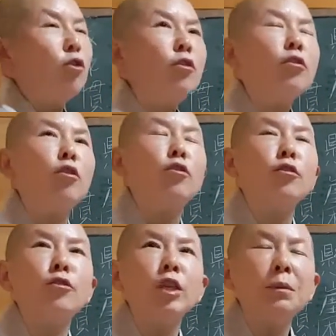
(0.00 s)
어떤
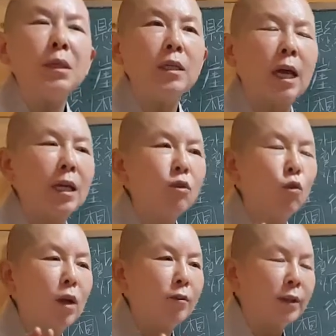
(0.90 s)
어떤 스님이
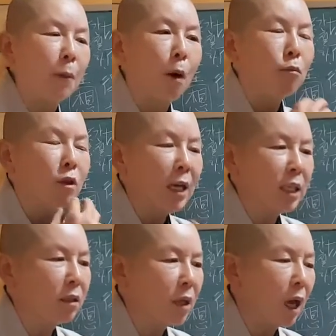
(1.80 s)
자리에서 올라와서 딱 법문을
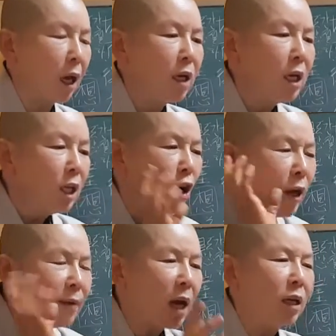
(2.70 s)
하시는데
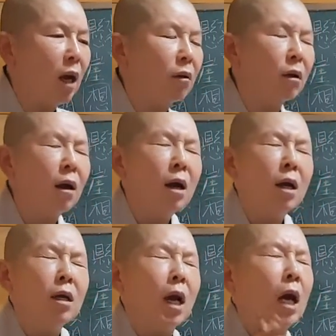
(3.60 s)
현해상이라는 건
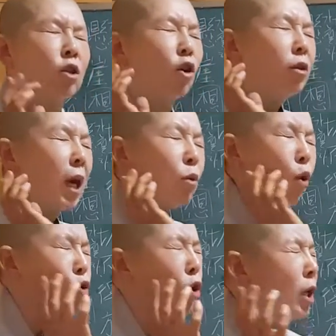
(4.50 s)
야, 저건 내가
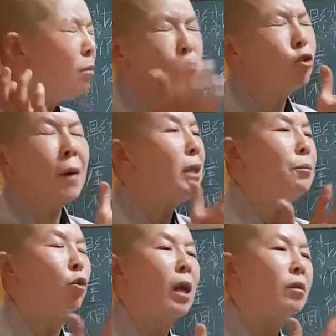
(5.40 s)
도저히 무슨
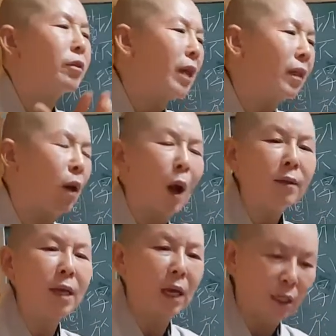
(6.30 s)
말인지 못 알아듣겠다고
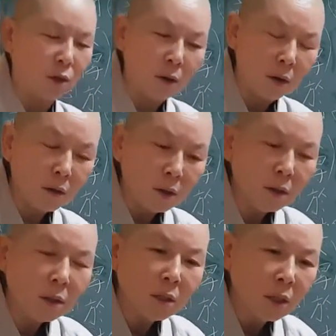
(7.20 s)
하는 생각이요.
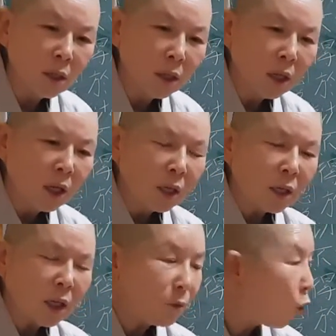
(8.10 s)

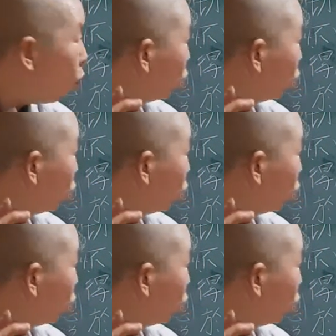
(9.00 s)
그러니까